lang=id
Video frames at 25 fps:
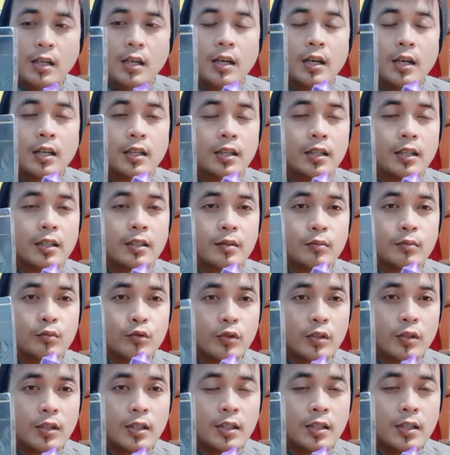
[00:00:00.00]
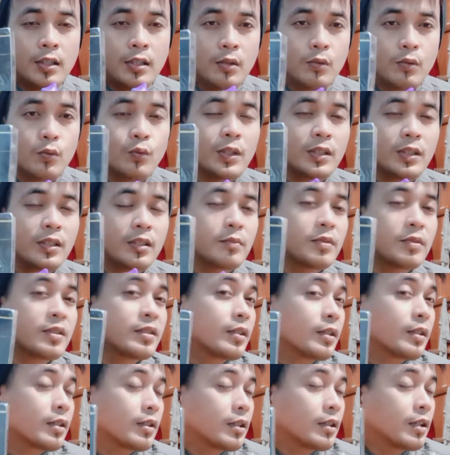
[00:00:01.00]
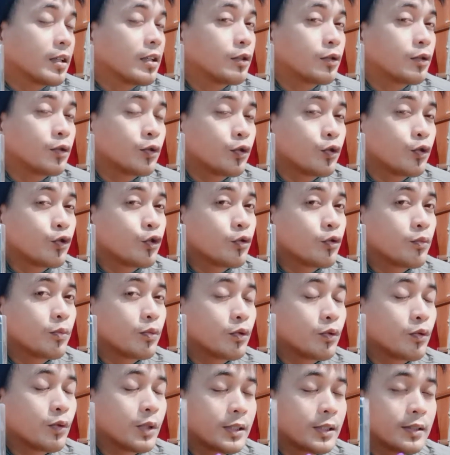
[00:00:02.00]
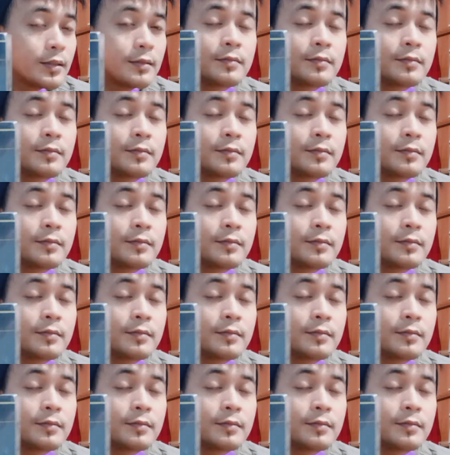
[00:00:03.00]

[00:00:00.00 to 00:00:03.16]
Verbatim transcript: harganya murah wattnya besar yaitu 70 watt